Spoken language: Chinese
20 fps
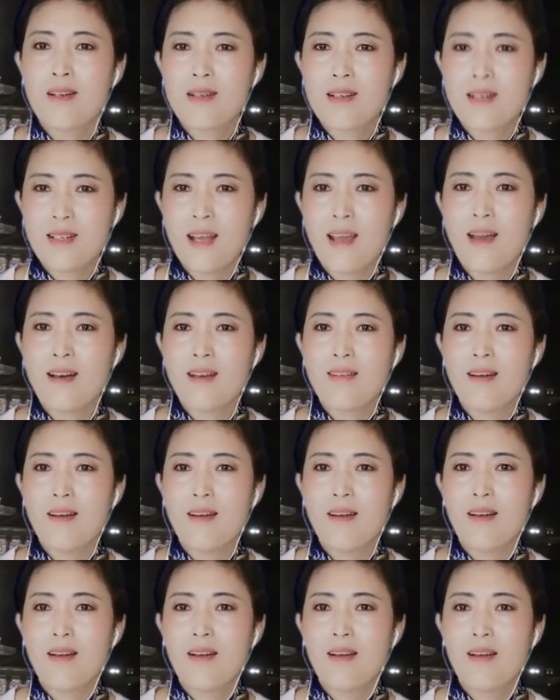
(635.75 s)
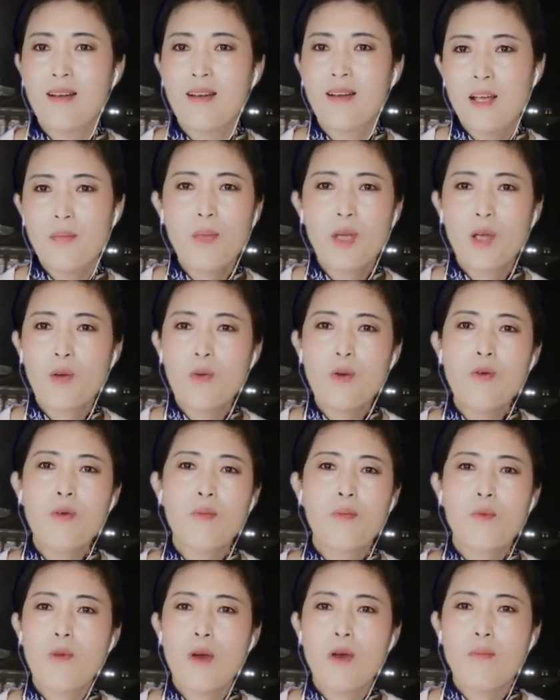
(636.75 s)
是这样的，美国
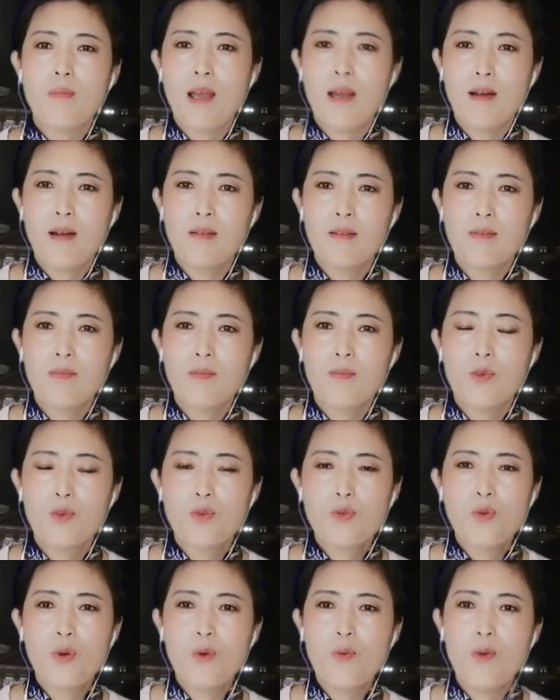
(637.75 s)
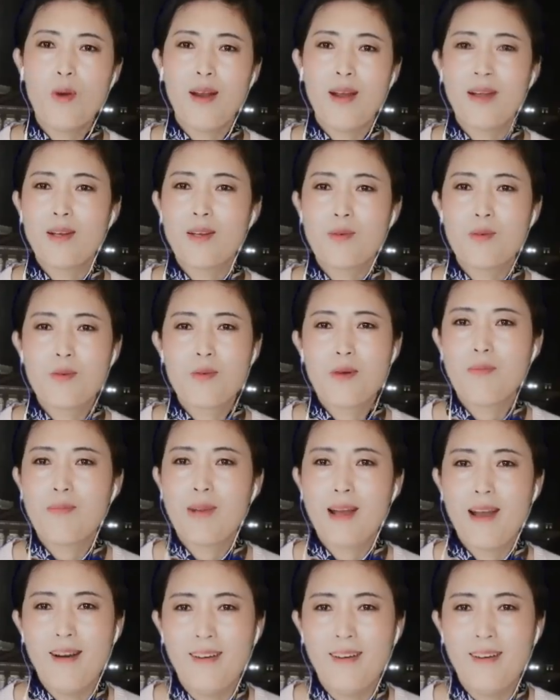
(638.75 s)
我们管不了。作为我来说，我管不了。